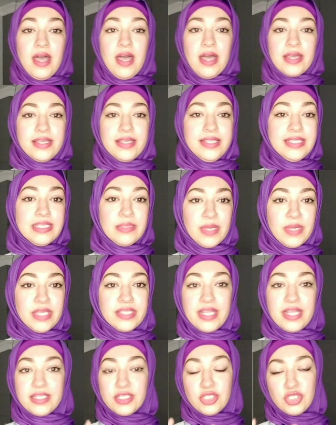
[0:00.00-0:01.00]
اكيد
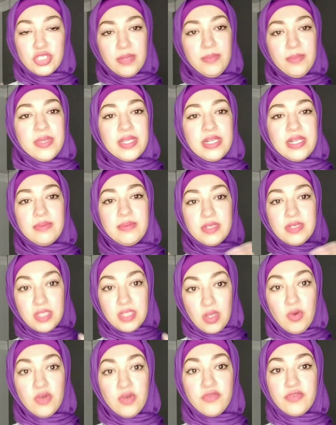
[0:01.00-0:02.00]
سمعت عن الشاب اللي
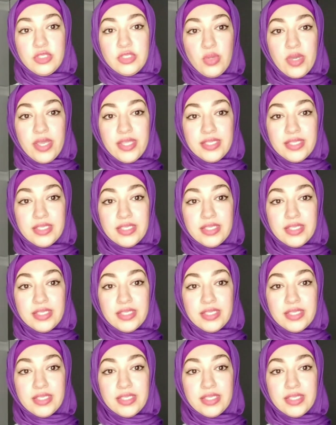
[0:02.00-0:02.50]
بيصور فيديوهات